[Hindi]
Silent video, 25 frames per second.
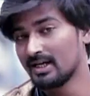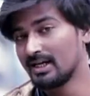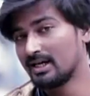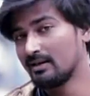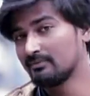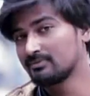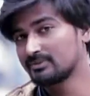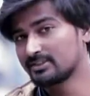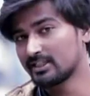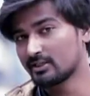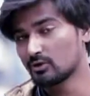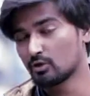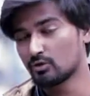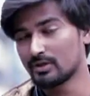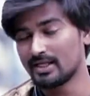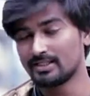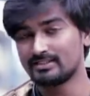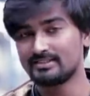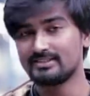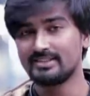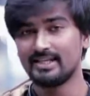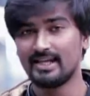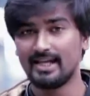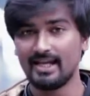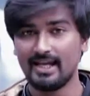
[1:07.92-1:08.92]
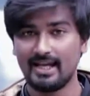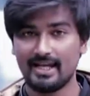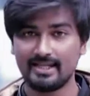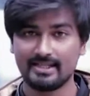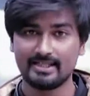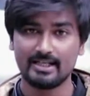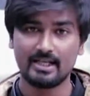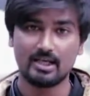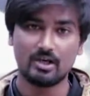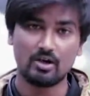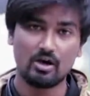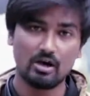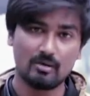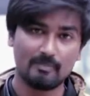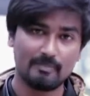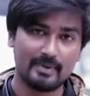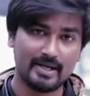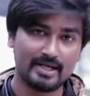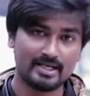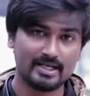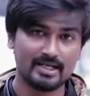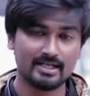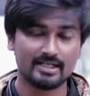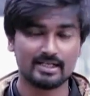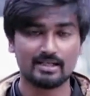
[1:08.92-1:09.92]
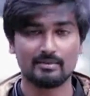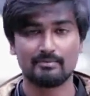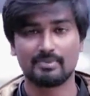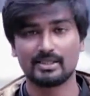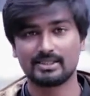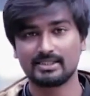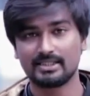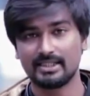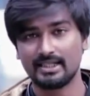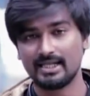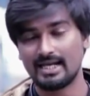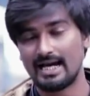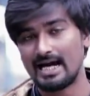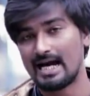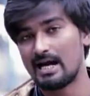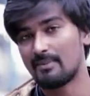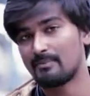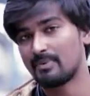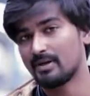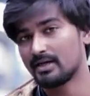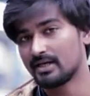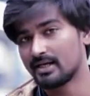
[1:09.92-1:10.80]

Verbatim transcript: अब ज़रूरत यह है कि लॉक पैटर्न के बदले आप